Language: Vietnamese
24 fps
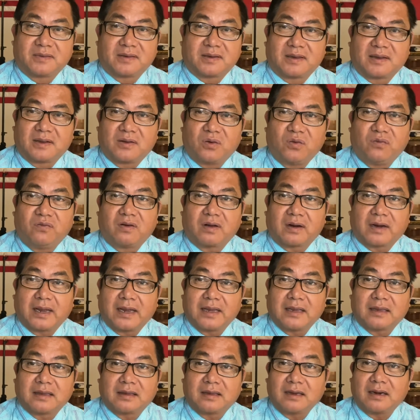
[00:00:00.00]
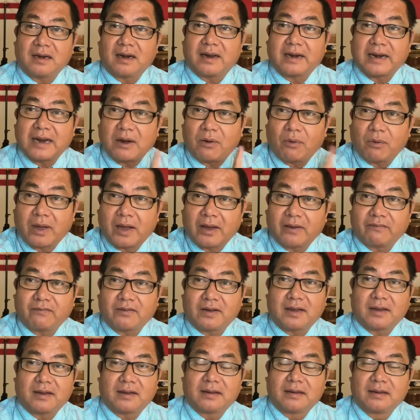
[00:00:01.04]
tại khu vực đây là tức là Đài Loan
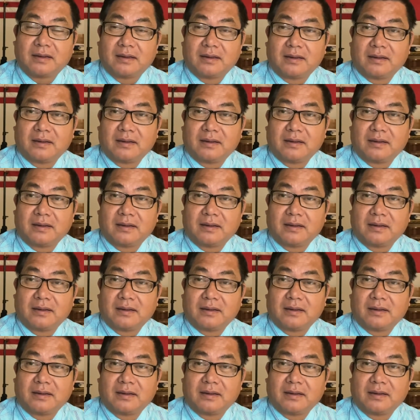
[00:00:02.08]
và